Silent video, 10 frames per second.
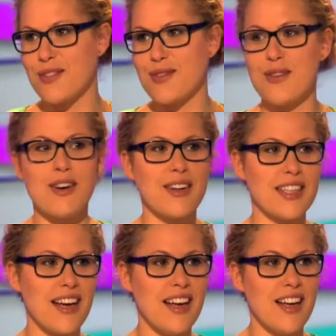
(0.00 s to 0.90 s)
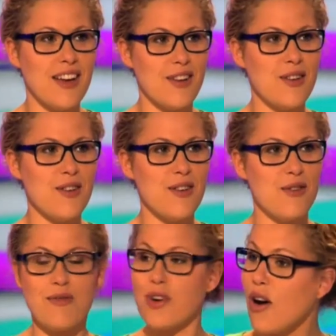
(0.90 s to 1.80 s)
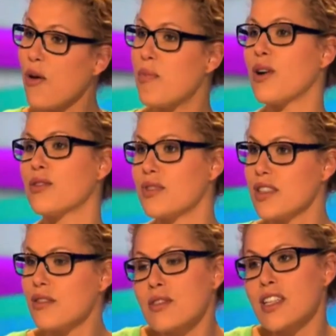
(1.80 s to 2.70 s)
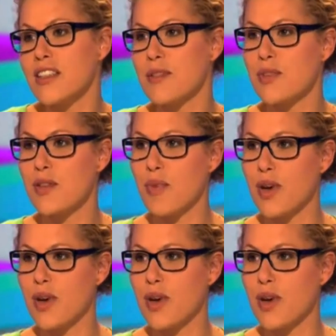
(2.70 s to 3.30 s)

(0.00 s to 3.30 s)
de vélos. Alors, il y a le, voleur opportuniste. Donc, c'est le type qui